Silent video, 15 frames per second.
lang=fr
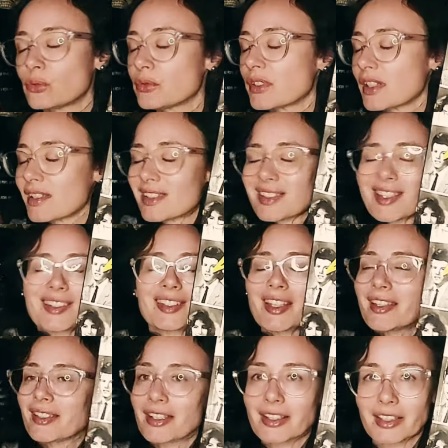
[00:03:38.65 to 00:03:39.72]
C'était
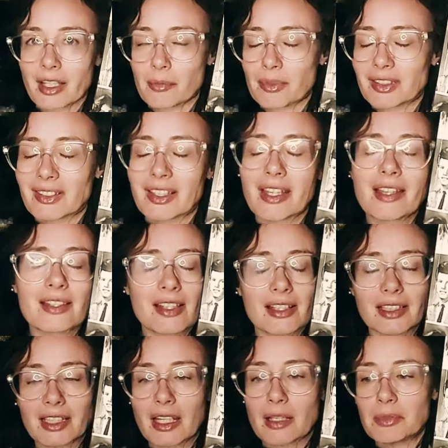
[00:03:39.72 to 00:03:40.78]
très agréable, très
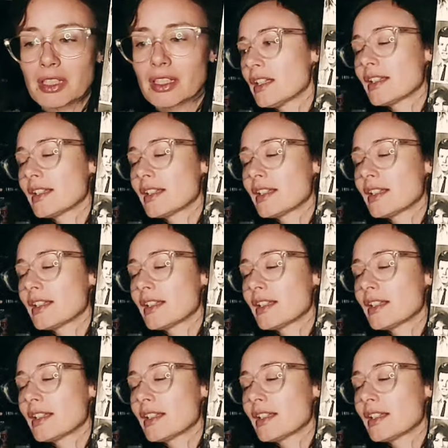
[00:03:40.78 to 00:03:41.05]
agréable.